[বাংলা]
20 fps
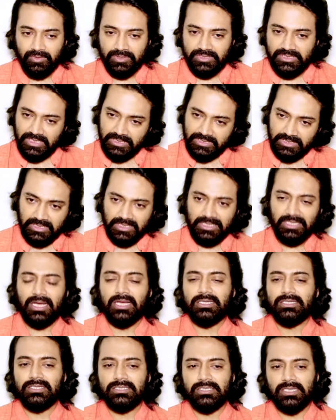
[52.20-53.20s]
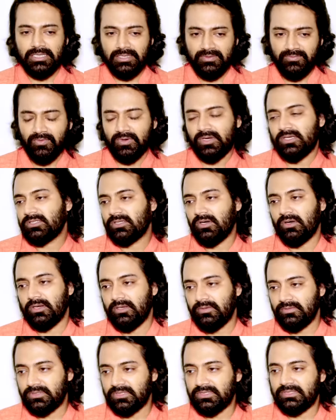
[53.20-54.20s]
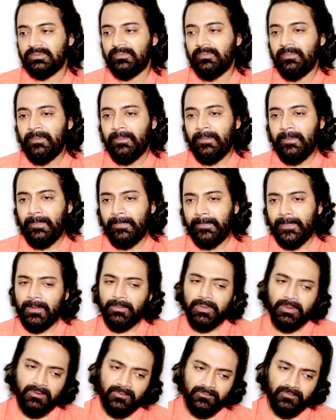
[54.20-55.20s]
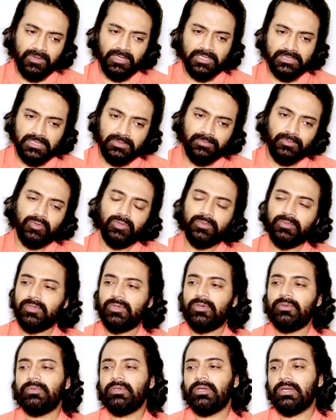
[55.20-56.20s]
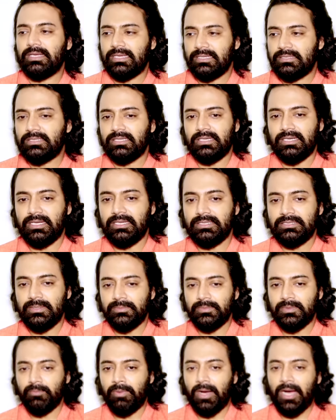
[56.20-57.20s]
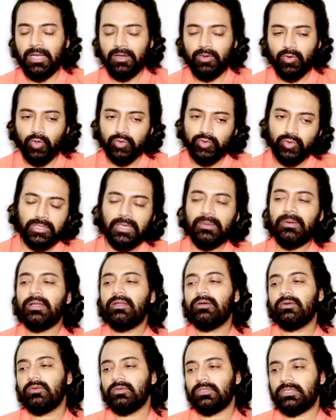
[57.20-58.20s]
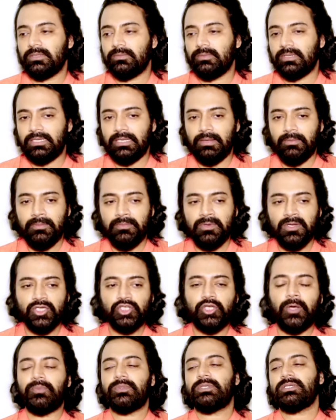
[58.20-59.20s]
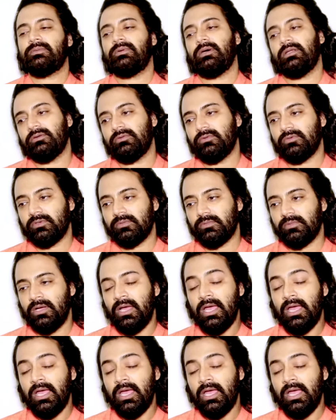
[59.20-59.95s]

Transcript: যে যেটাতে আসেন সেটাতে ফোকাস করা উচিত আমি আমার ফোকাসটা পুরোপুরি অভিনয়ের ক্ষেত্রে রেখেছি আমি কতটা ভালো করতে পারি আমার মনে হয় সবচেয়ে ভালো করবো